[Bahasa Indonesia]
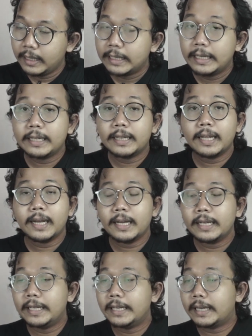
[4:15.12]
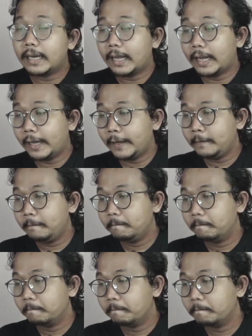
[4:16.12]
kita iklan
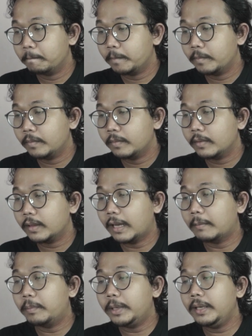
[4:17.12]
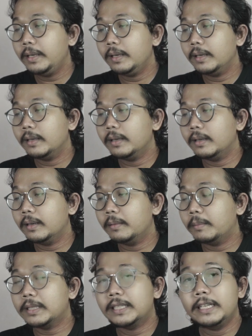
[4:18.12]
tapi
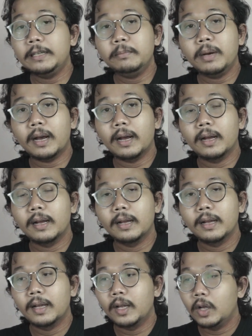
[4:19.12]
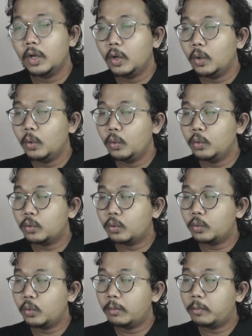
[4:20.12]
masih imbang.
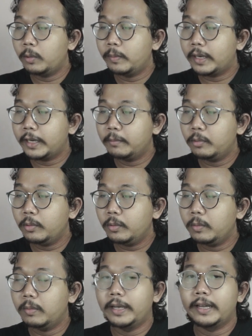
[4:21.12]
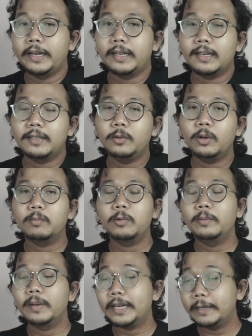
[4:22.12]
Untung 25.000, bayar iklan
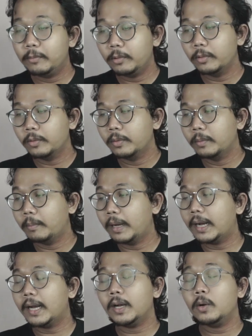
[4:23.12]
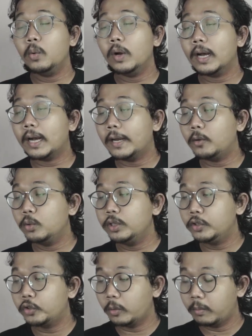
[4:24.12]
25.000. Maka gue akan
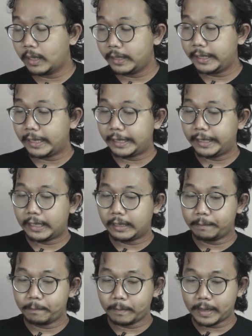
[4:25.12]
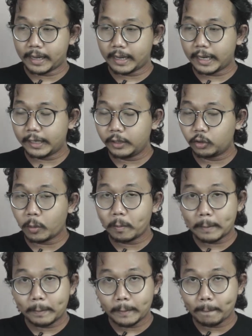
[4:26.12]
uji coba di hari keempat, eh di top
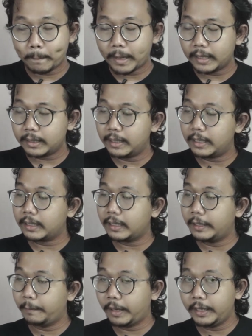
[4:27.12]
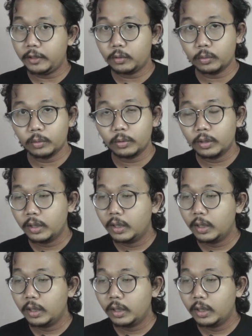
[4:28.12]
up keempat dan kelima itu,